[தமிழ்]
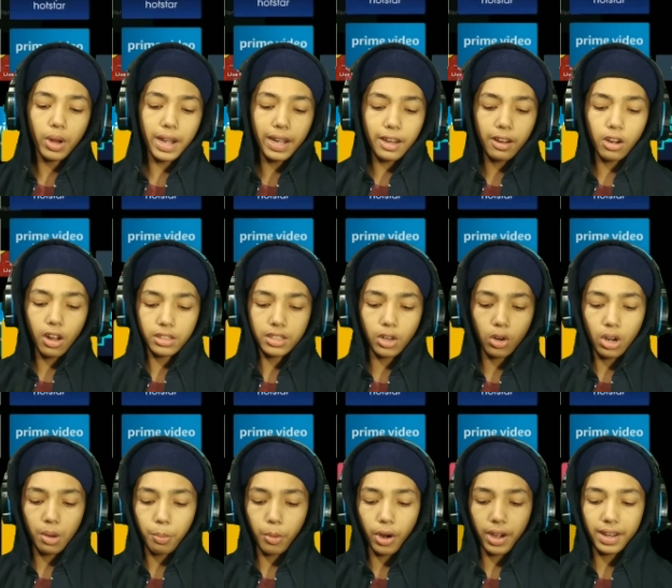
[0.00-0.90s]
ஸோ ஐடி
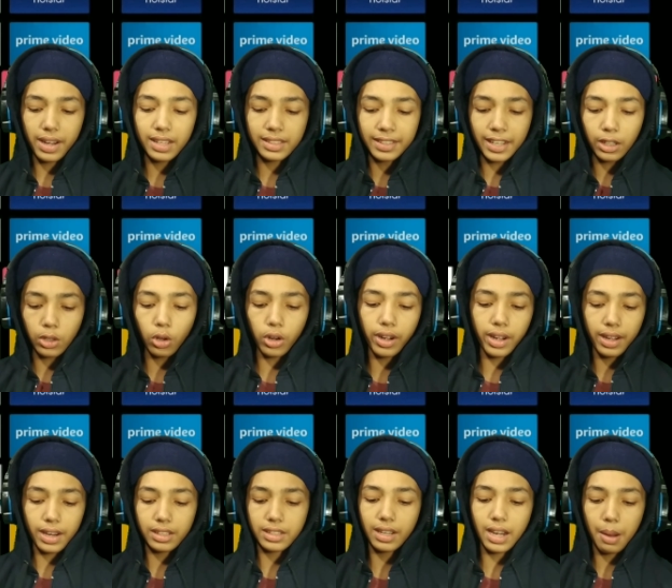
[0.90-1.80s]
லான்ச்சக்குள்ள போனீங்கன்னா செட்
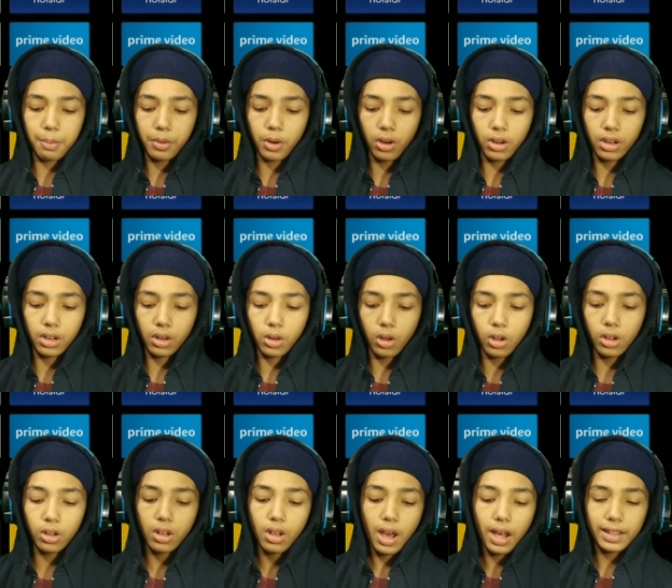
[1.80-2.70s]
ஓரியன்டேஷன் ஆப்னு ஒன்று
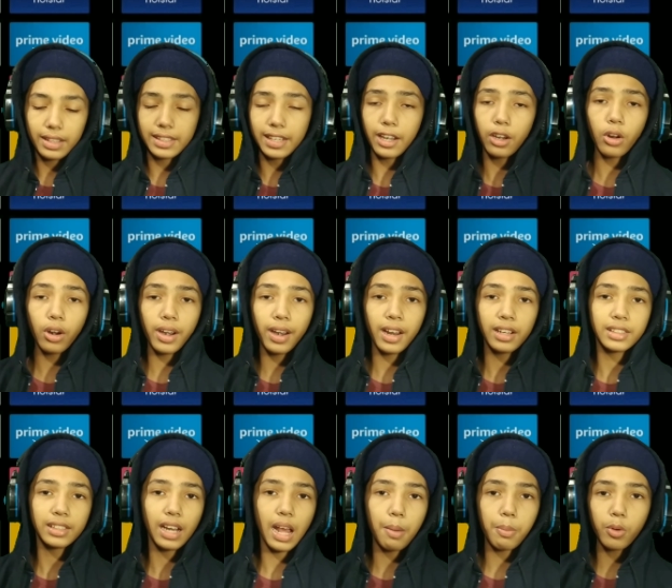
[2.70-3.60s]
இருக்கும் அந்த செட்
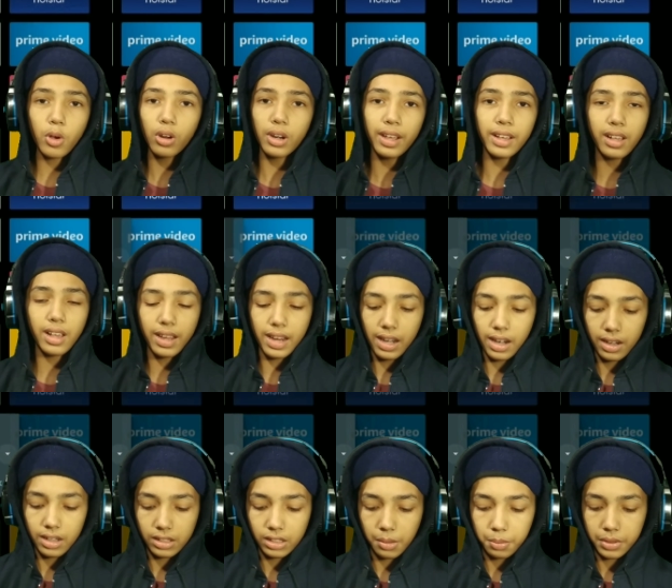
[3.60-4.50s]
ஓரியன்டேஷன் ஆப்க்கு லிங்க் கீழே
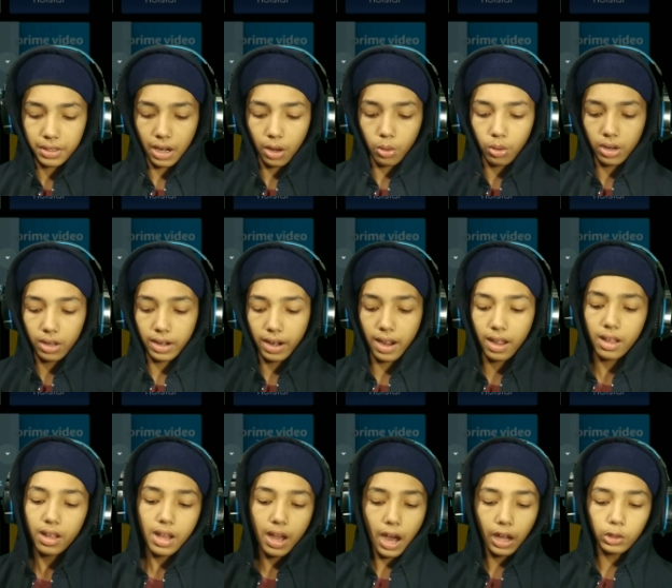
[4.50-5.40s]
டிஸ்கிரிப்ஷன்ல கொடுக்குறேன்
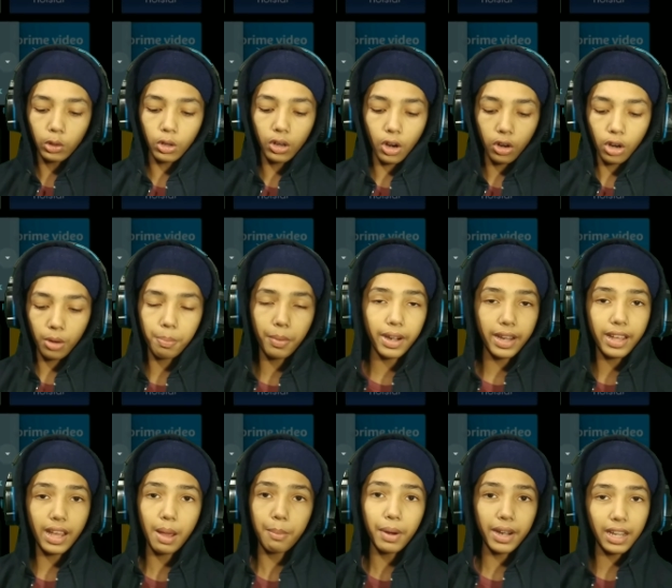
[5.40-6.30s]
அதுவும் டவுன்லோட்
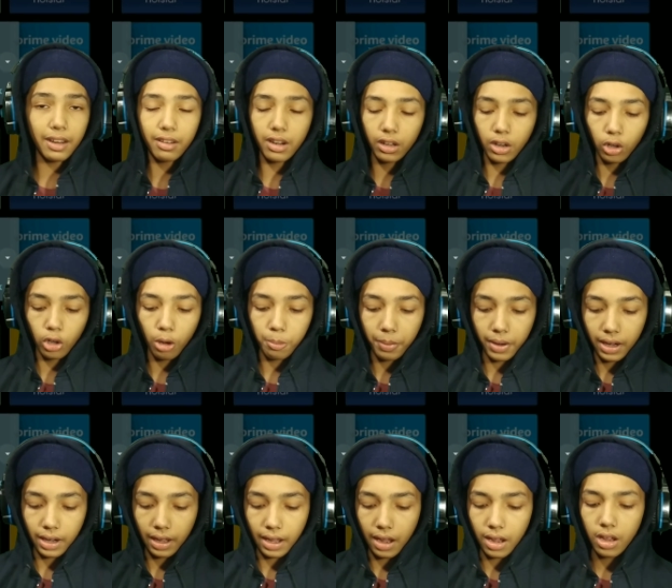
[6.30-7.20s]
பண்ணி எம்ஐடியில் டவுன்லோட்
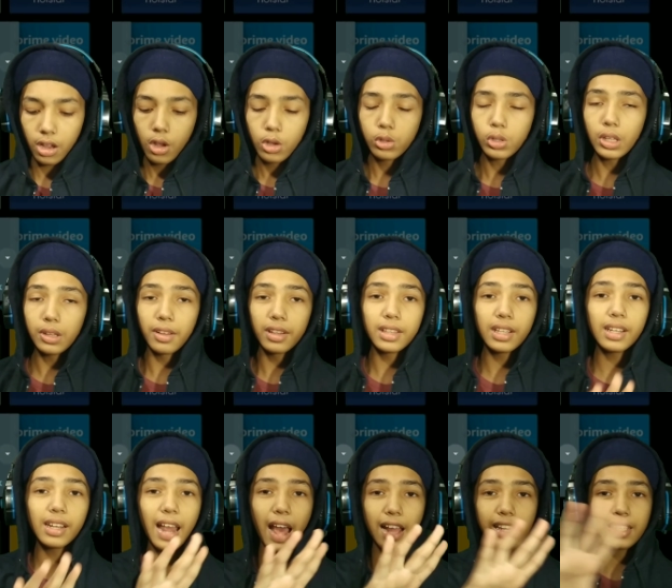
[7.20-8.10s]
பண்ணுங்க ஸோ அது வந்து
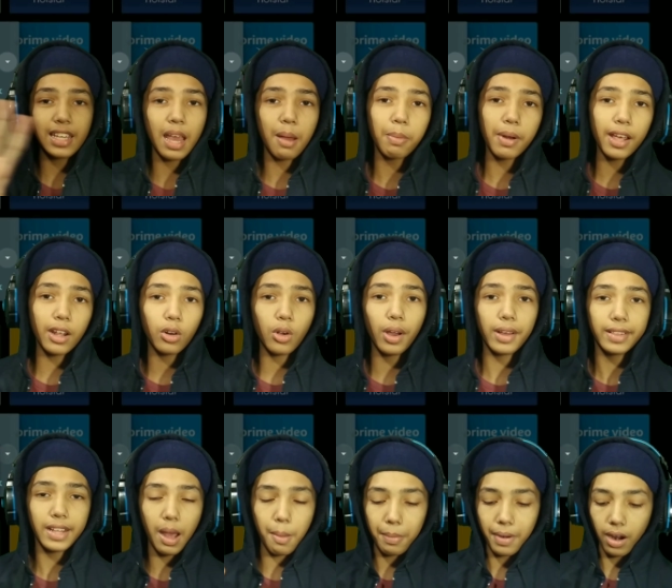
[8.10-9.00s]
லேண்ட்ஸ்கேப்லேயே இருக்கும்
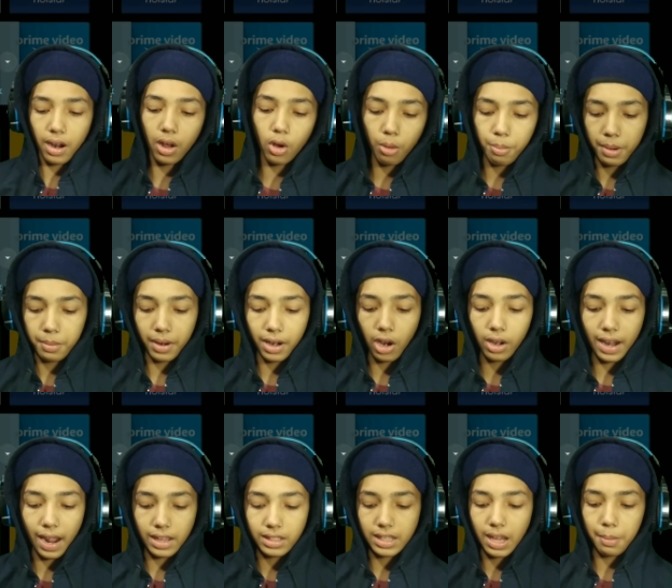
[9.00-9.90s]
எந்த ஆப் ஓப்பன்
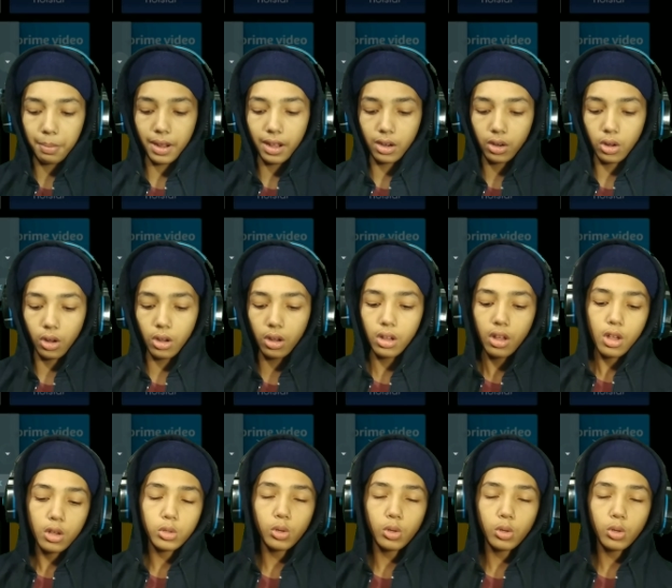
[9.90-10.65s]
பண்ணாலும் லேண்ட்ஸ்கேப்லேயே இருக்கும்